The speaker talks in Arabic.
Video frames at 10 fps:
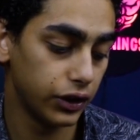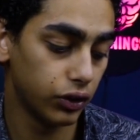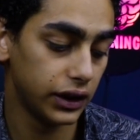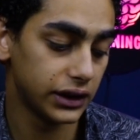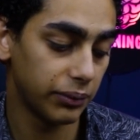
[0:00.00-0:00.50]

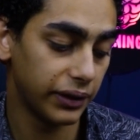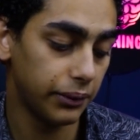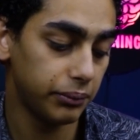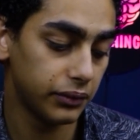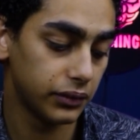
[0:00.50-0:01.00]
هيقول لي
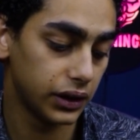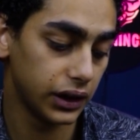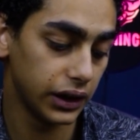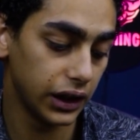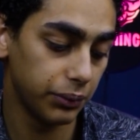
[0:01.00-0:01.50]
تمام
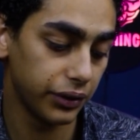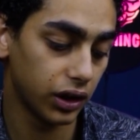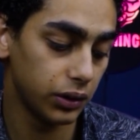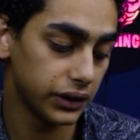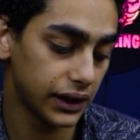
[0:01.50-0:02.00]
الاي بي
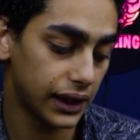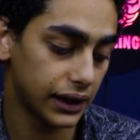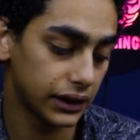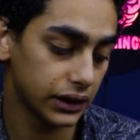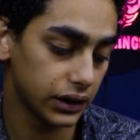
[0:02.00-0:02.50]
اي
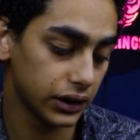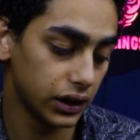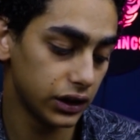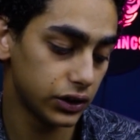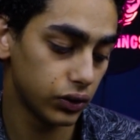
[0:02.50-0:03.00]
بتاعك
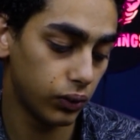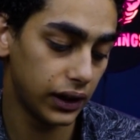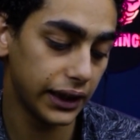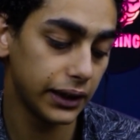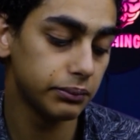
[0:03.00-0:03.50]
خلص
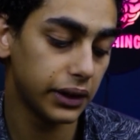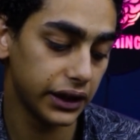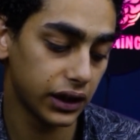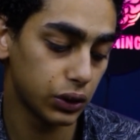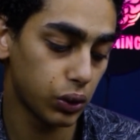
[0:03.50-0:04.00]
ولكن
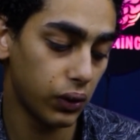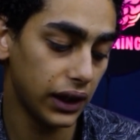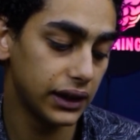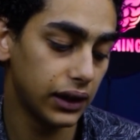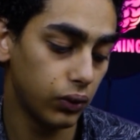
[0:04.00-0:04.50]
باقي خطوه
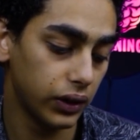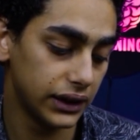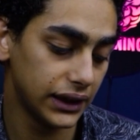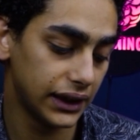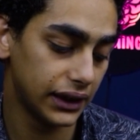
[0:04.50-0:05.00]
واحده هو
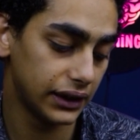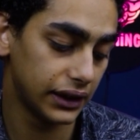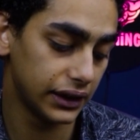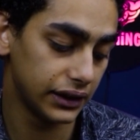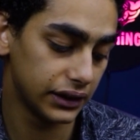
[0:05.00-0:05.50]
ان انا
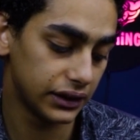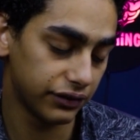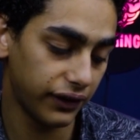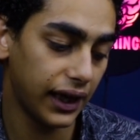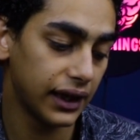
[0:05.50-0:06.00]

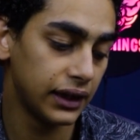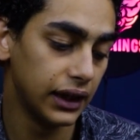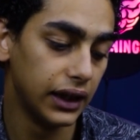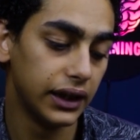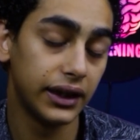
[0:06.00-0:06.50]
تفعل
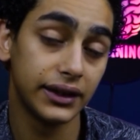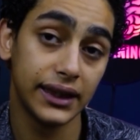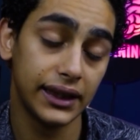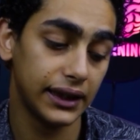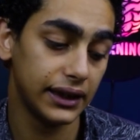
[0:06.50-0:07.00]

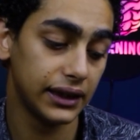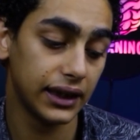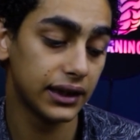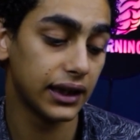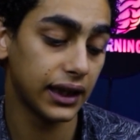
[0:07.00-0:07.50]
الرسالة اللي
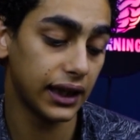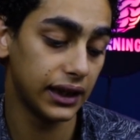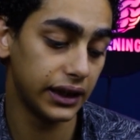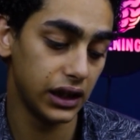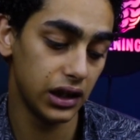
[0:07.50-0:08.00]
جات لك
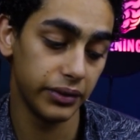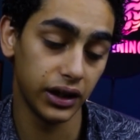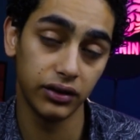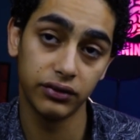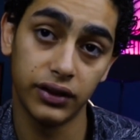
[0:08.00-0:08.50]
على
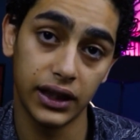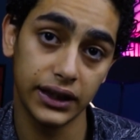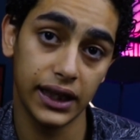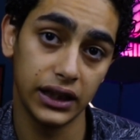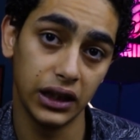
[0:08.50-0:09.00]
الايميل
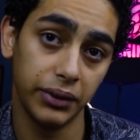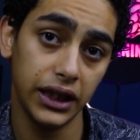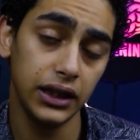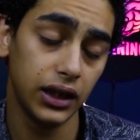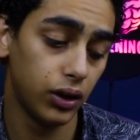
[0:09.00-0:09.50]
فهرجع على
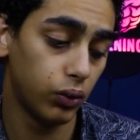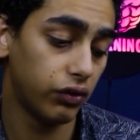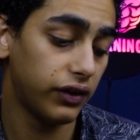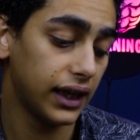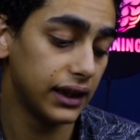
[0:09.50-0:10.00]
الايميل
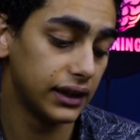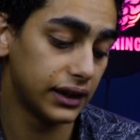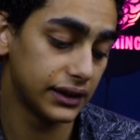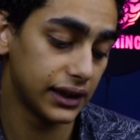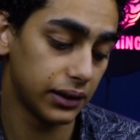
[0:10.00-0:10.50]
وافعل
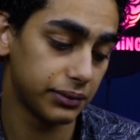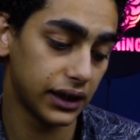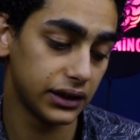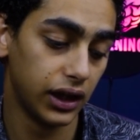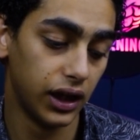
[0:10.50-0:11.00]
الرسالة
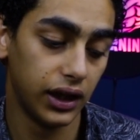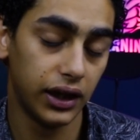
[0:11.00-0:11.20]
بتاعتي